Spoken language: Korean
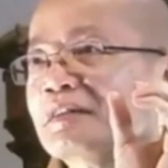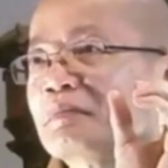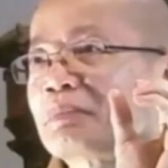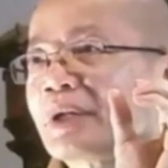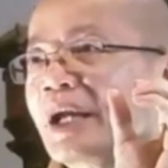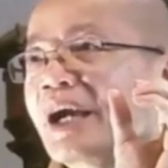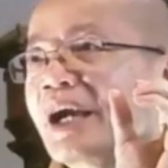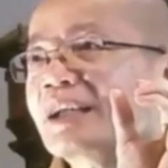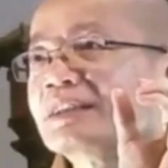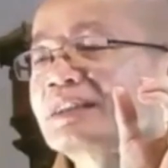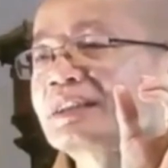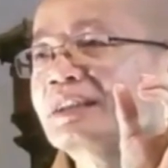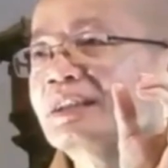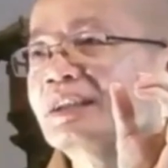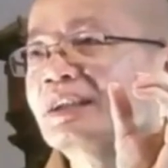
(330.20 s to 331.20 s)

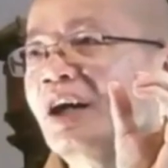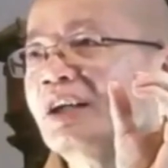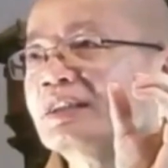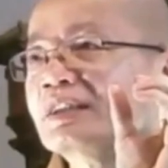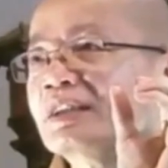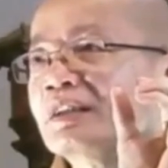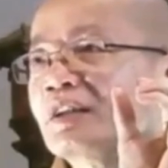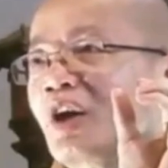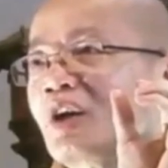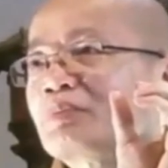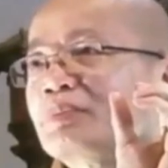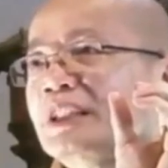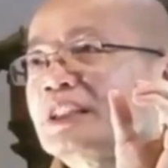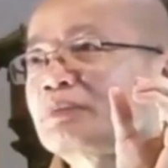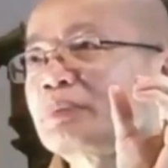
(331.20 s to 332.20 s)
청정함을 유지하는 참회법이
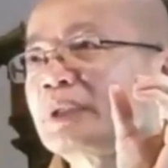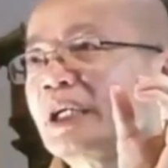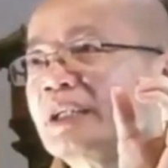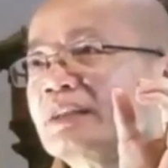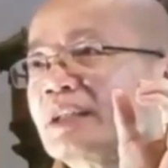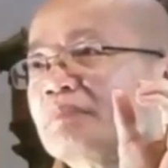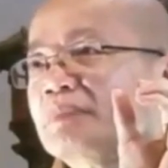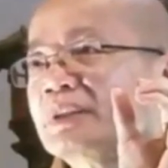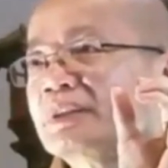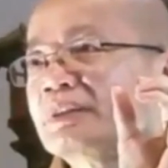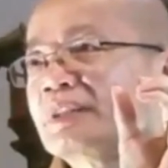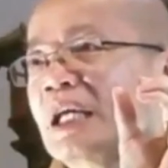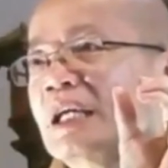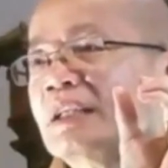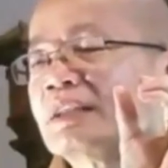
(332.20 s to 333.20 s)
있습니다.
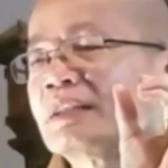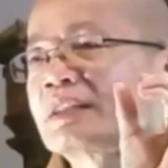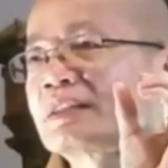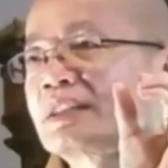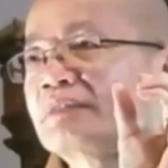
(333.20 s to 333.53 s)
그래서